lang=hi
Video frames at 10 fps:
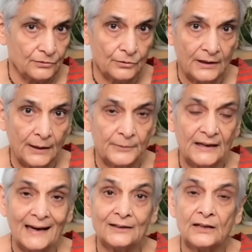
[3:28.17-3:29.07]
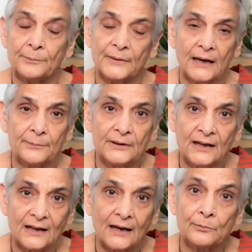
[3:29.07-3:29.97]
जो है आपकी हेल्थ अपने आप ही
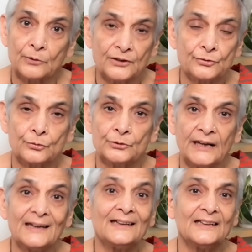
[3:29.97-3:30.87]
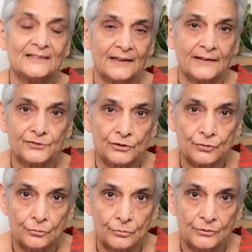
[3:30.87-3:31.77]
खराब होना शुरू हो जाएगी डिजेनरेशन
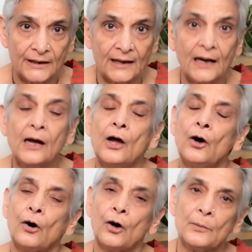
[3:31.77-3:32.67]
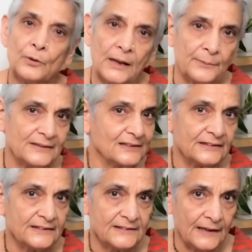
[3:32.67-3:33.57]
शुरू हो जाएगा और बुढ़ापा
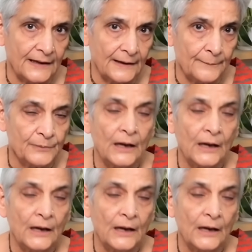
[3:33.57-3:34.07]
जल्दी से आएगा